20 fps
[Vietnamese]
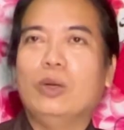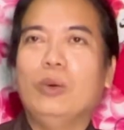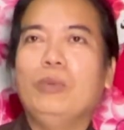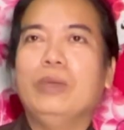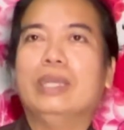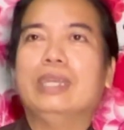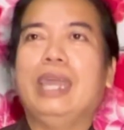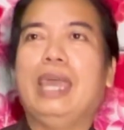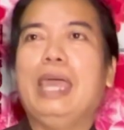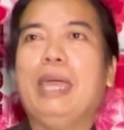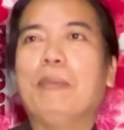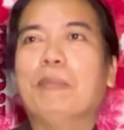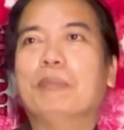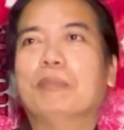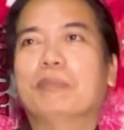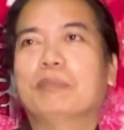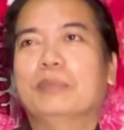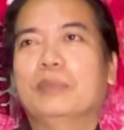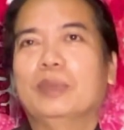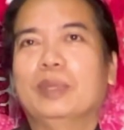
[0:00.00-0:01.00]
của việt
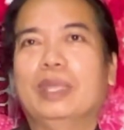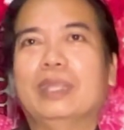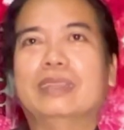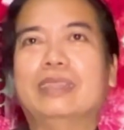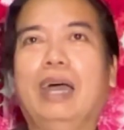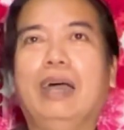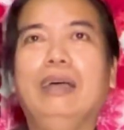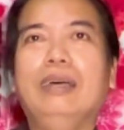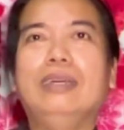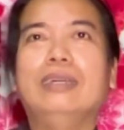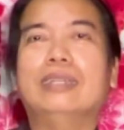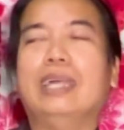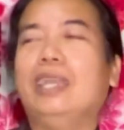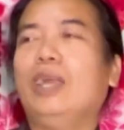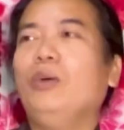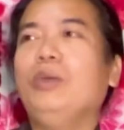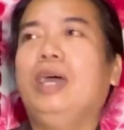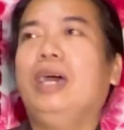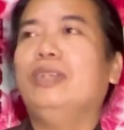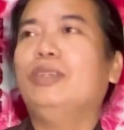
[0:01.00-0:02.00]
nam thì tự người ta
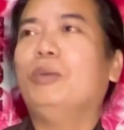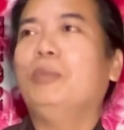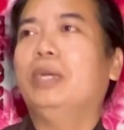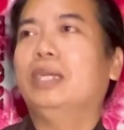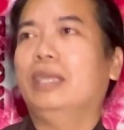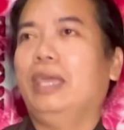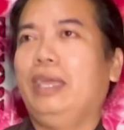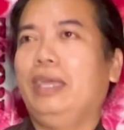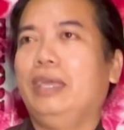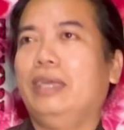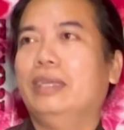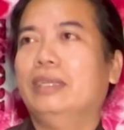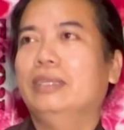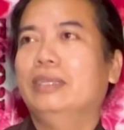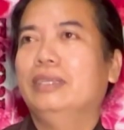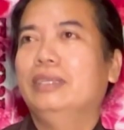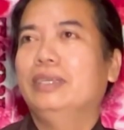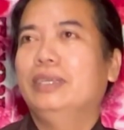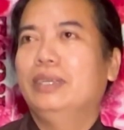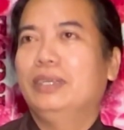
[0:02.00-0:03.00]
nói hết cho mình nghe
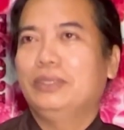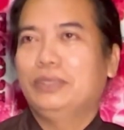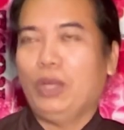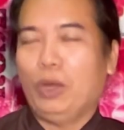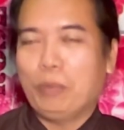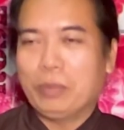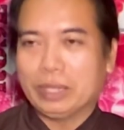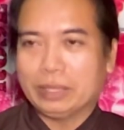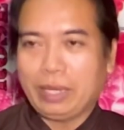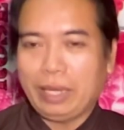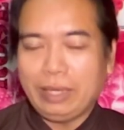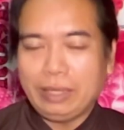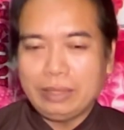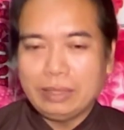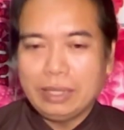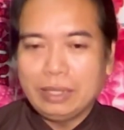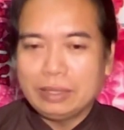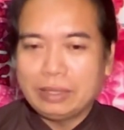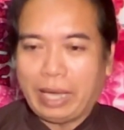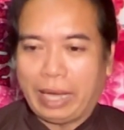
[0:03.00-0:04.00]
rồi mình thấy
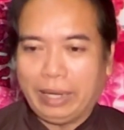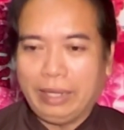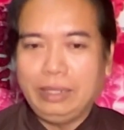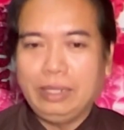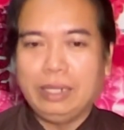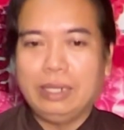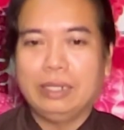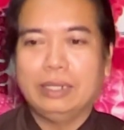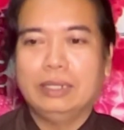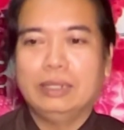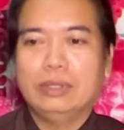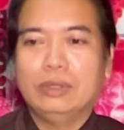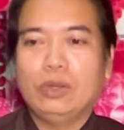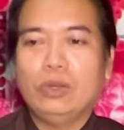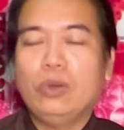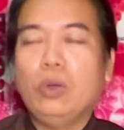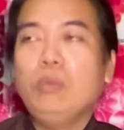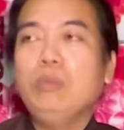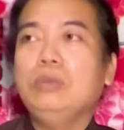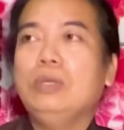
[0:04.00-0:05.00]
như vậy đó
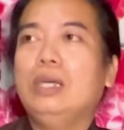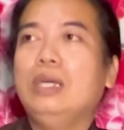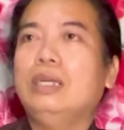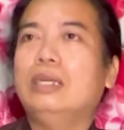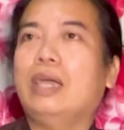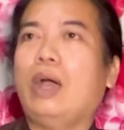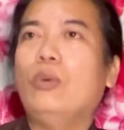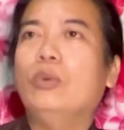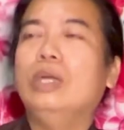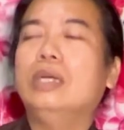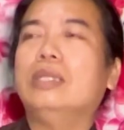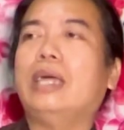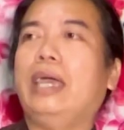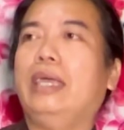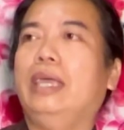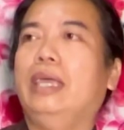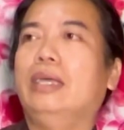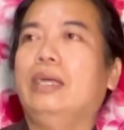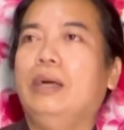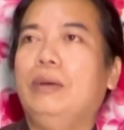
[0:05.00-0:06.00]
nó đúng với câu đức
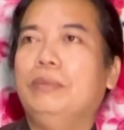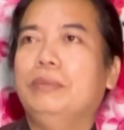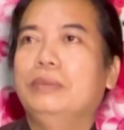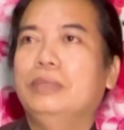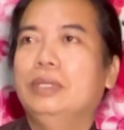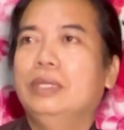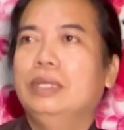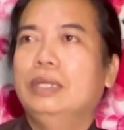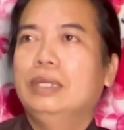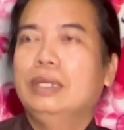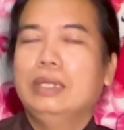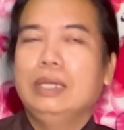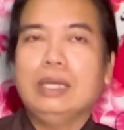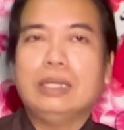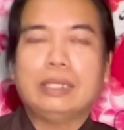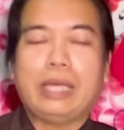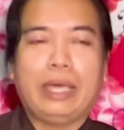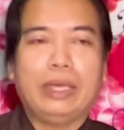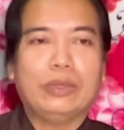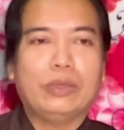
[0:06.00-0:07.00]
thầy hay không
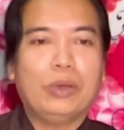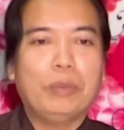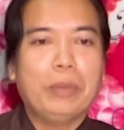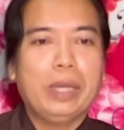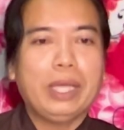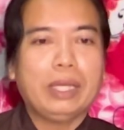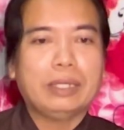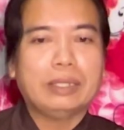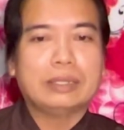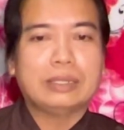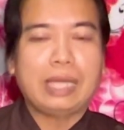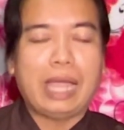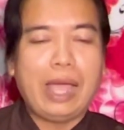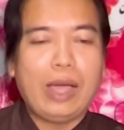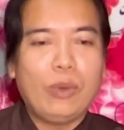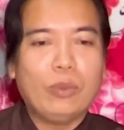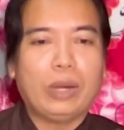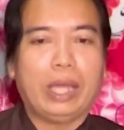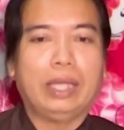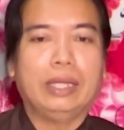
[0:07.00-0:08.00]
đức thầy cho biết
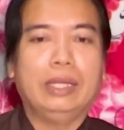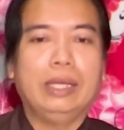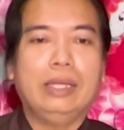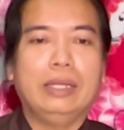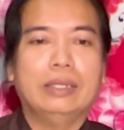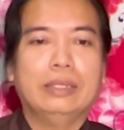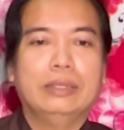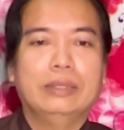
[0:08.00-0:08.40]
sau này đó